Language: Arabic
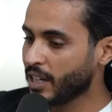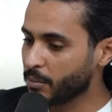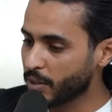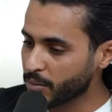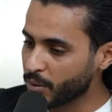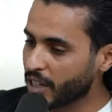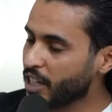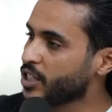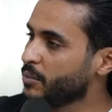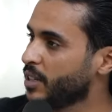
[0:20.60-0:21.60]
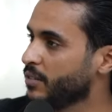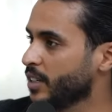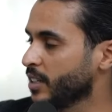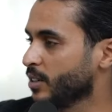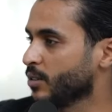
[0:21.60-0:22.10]
على بارابور على شمال
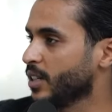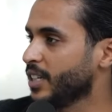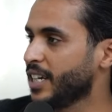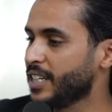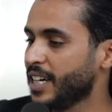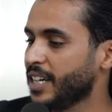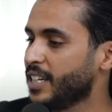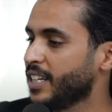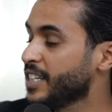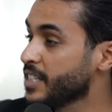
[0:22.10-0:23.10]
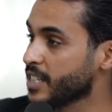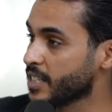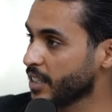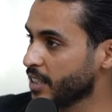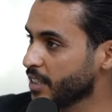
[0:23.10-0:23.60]
افريقيا كل يعني عندنا كنز
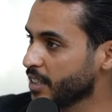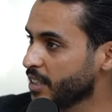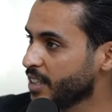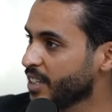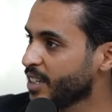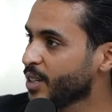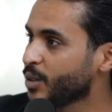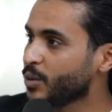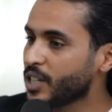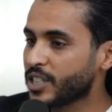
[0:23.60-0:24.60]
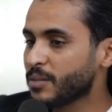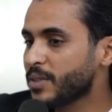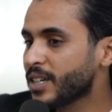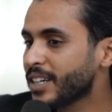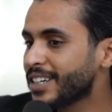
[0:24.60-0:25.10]
صغير
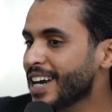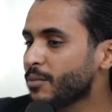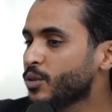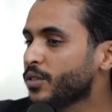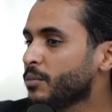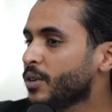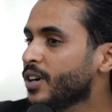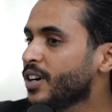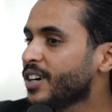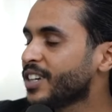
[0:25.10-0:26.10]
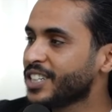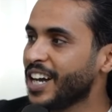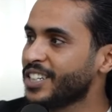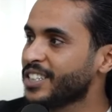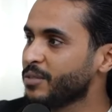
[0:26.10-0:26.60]
ونجمنا نعملوا فيه برشا
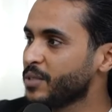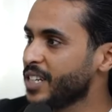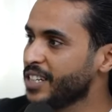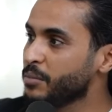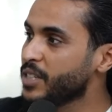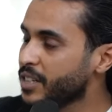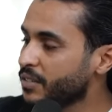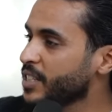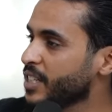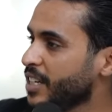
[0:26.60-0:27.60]
حاجات مزيانين بالسيرفيس